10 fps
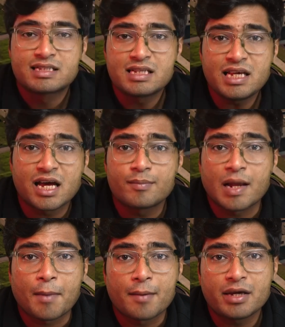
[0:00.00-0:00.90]
इसलिए अब
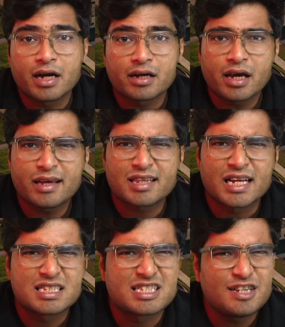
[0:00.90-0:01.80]
नमामि गंगे के
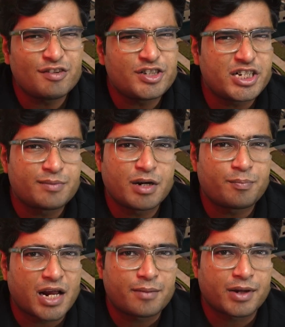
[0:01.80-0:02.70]
तहत सीवेज
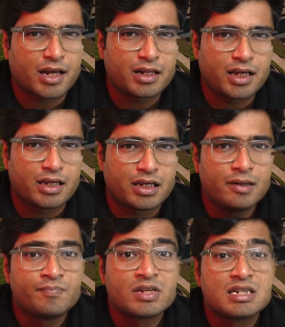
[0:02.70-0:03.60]
ट्रीटमेंट प्लान बनाना ही
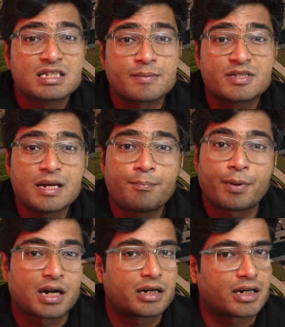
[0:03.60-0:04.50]
सबसे बड़ा